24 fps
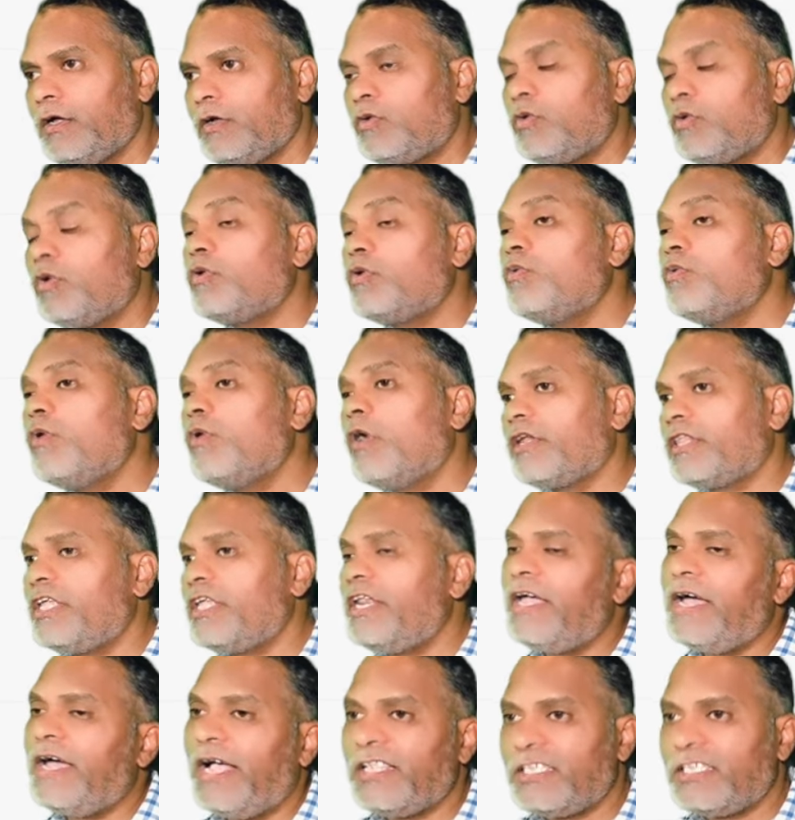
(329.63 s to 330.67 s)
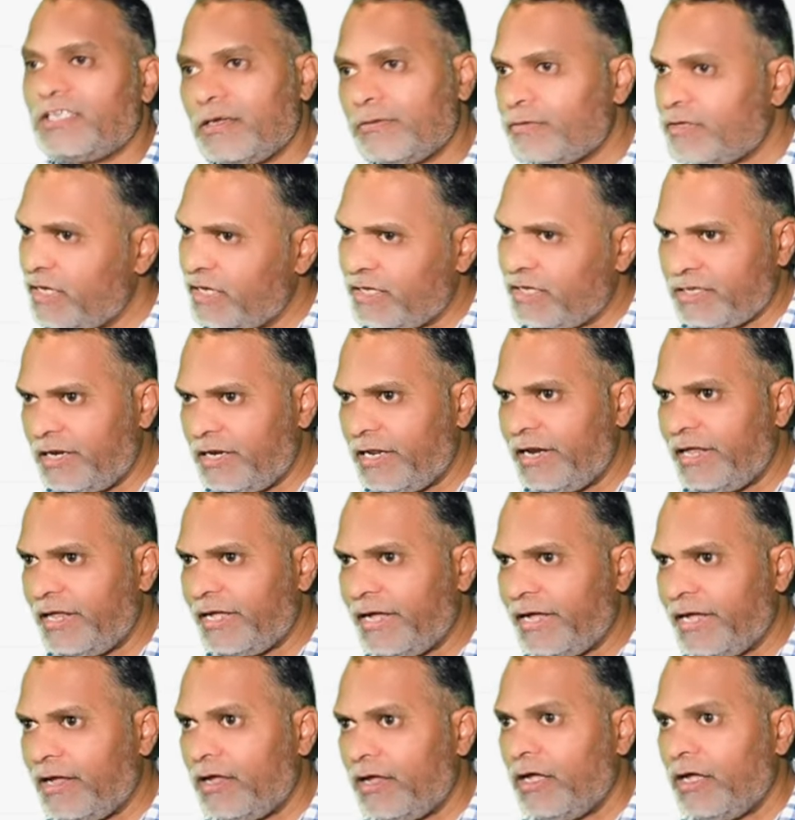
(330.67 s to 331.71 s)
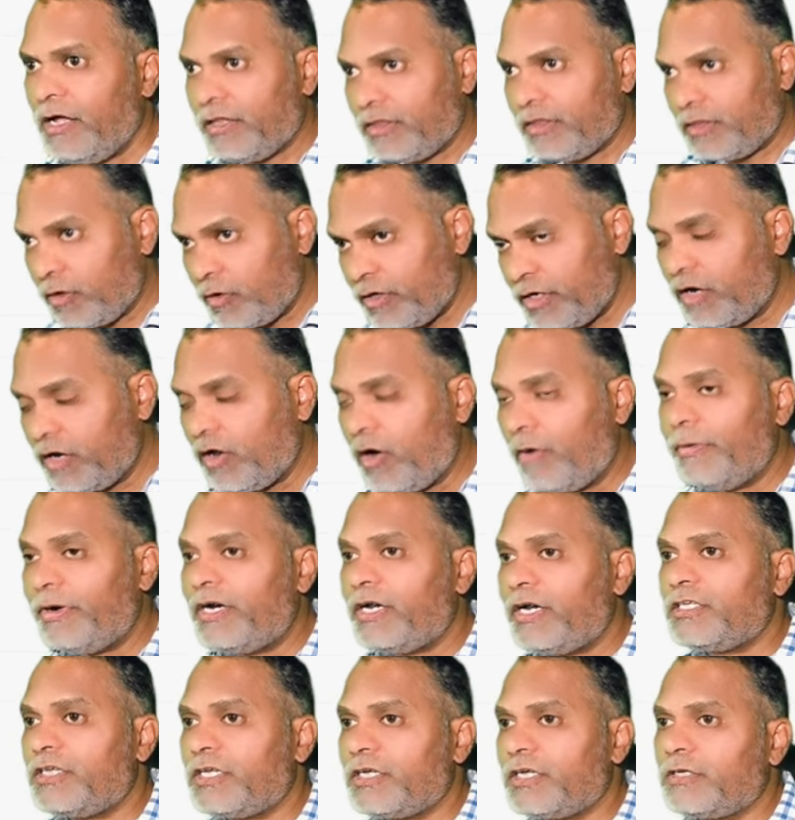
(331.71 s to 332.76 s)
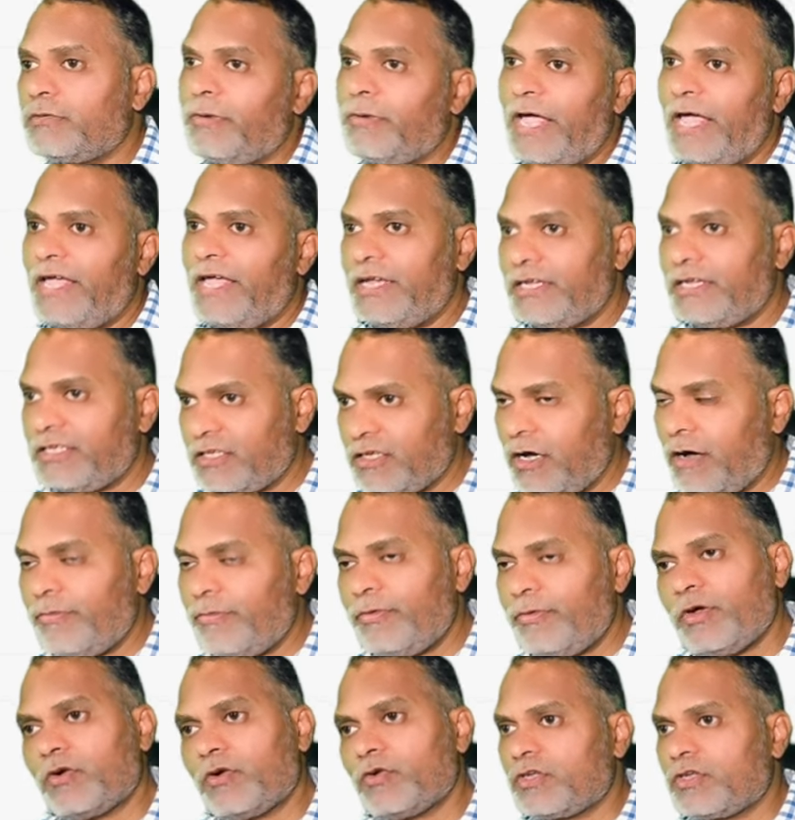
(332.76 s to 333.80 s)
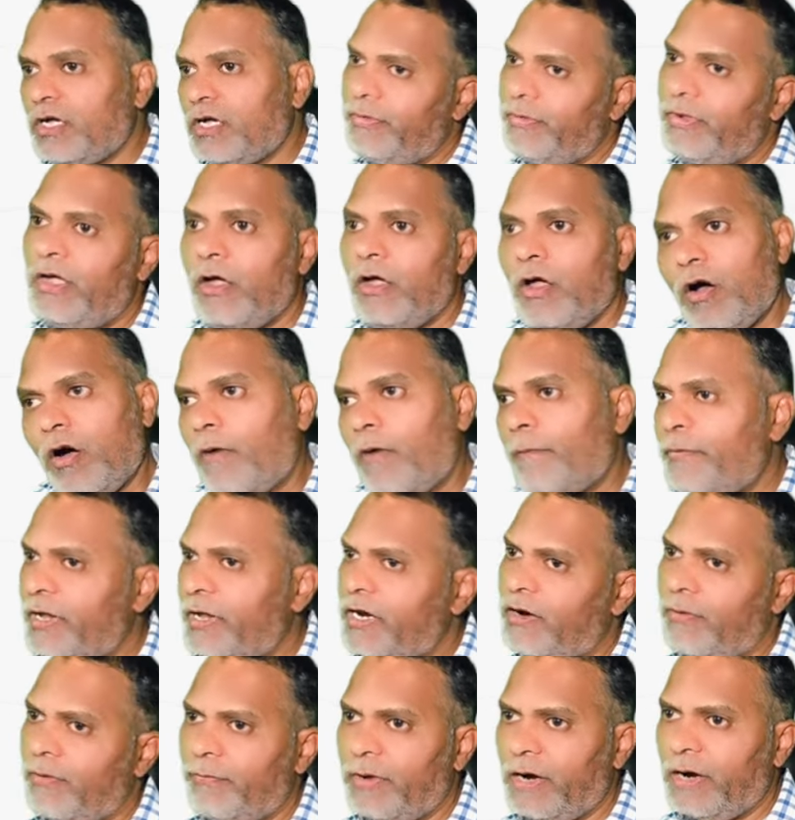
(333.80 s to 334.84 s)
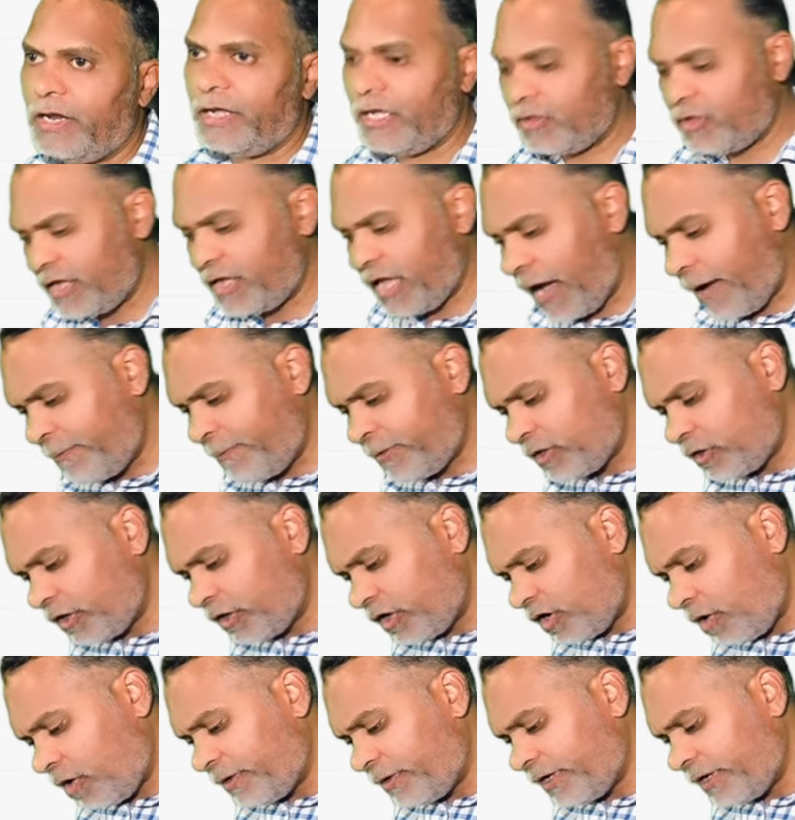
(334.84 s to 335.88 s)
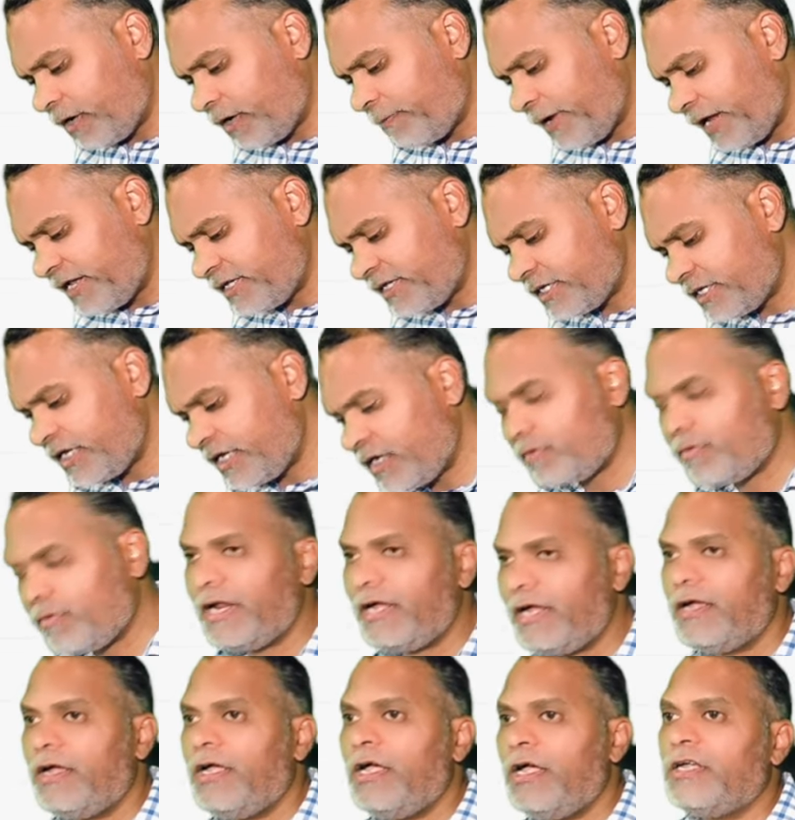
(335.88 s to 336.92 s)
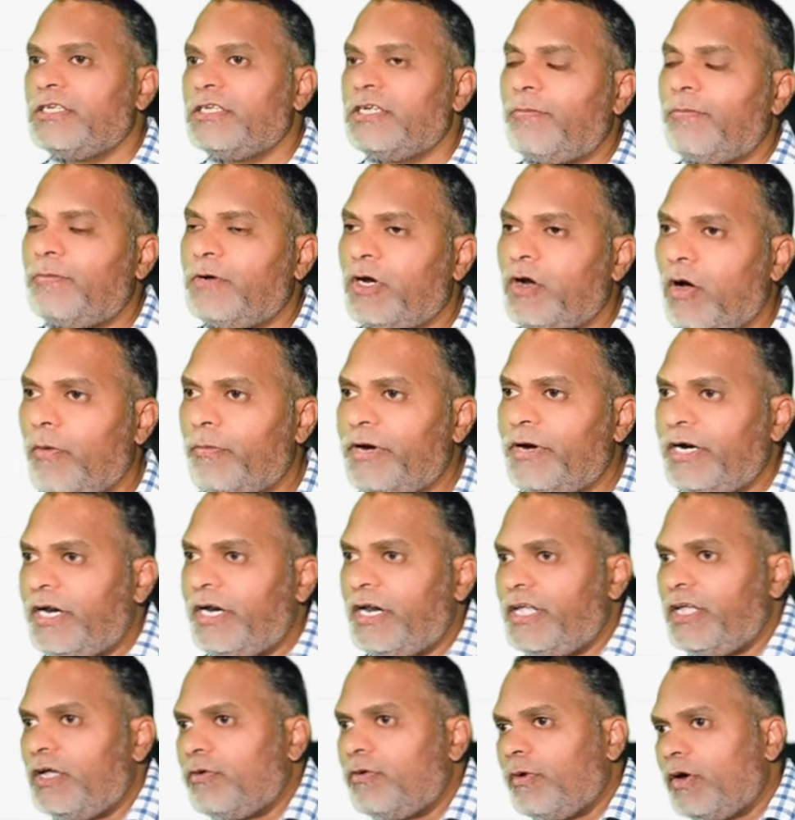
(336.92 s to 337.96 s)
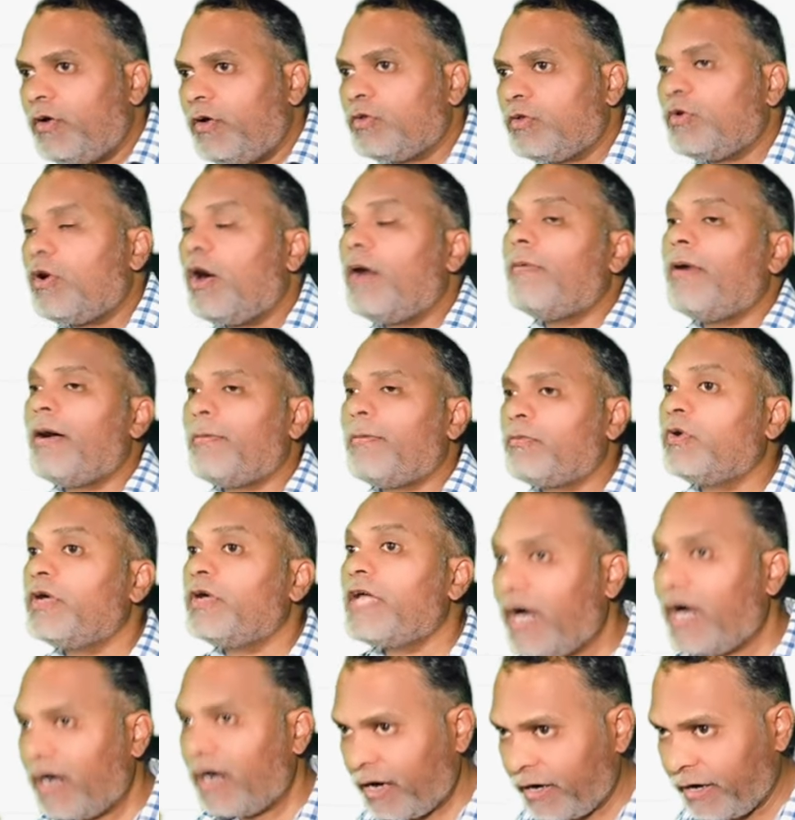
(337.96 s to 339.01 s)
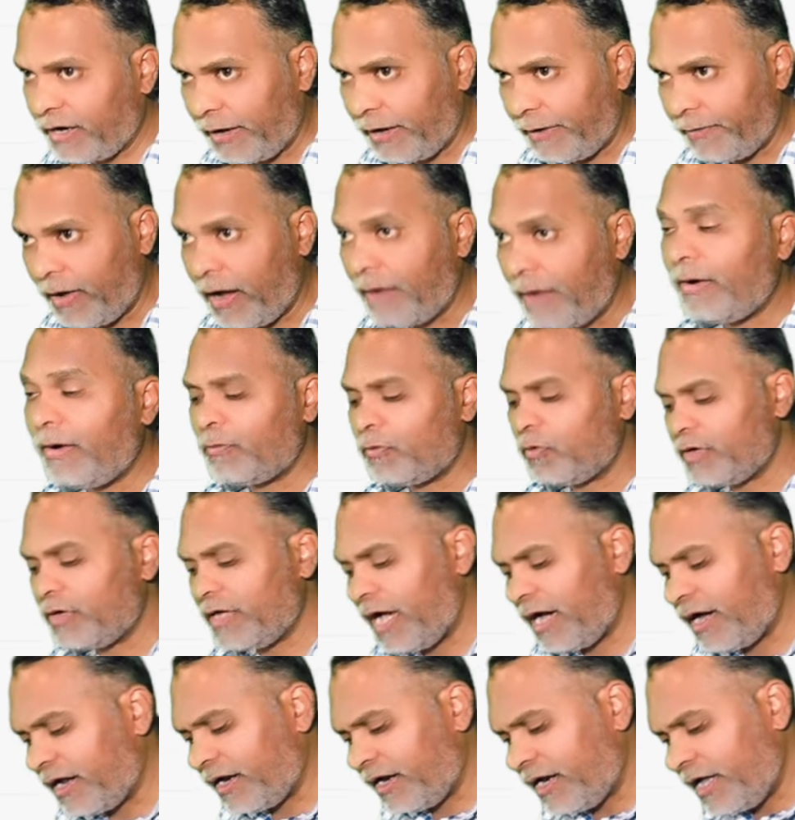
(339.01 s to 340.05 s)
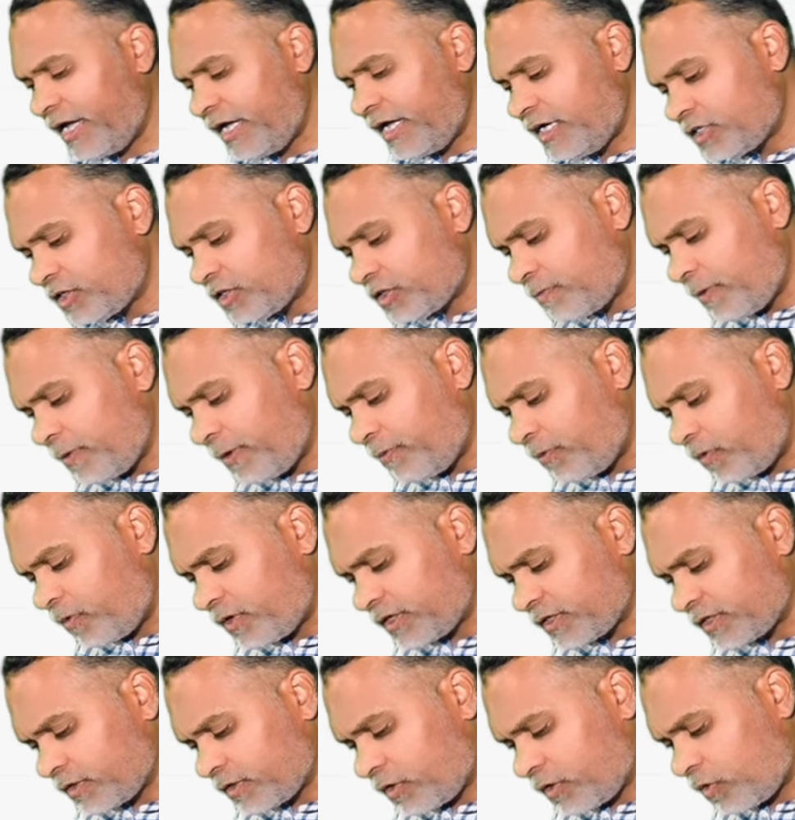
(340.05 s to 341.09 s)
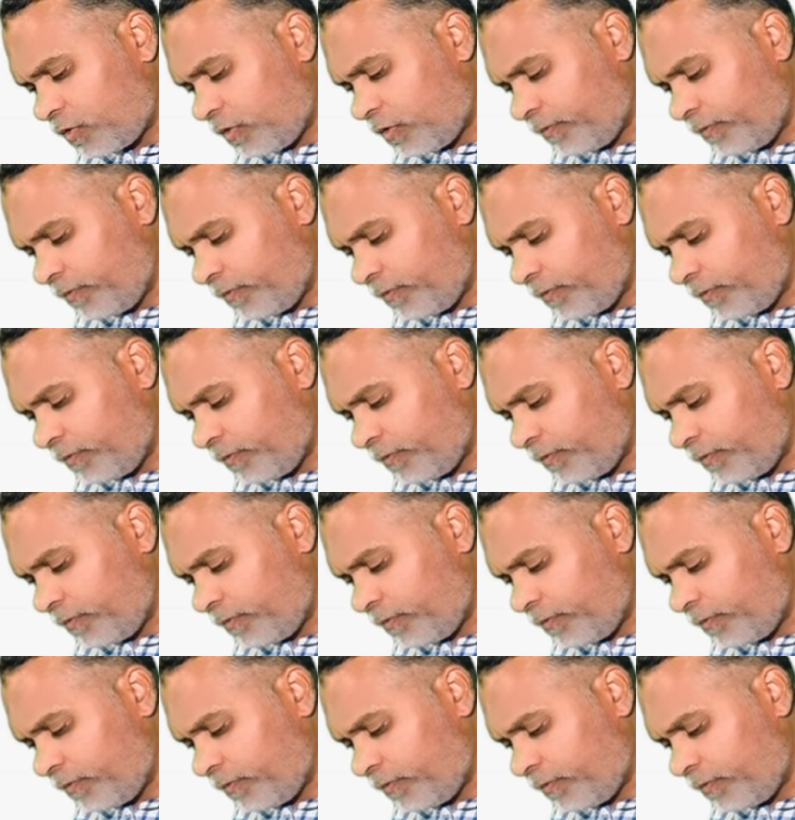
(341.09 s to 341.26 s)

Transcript: तो टू और थ्री का एलसीएम सिक्स ले लेंगे तो डिनोमिनेटर सिक्स बनाएंगे इसका भी और उसका भी और फिर नंबर लिखें तो यहाँ पे तो डिनोमिनेटर पहले से इक्वल है जब डिनोमिनेटर इक्वल हो तो अब आपको क्या करना है अब आपको क्या करना है इस पर फोकस करो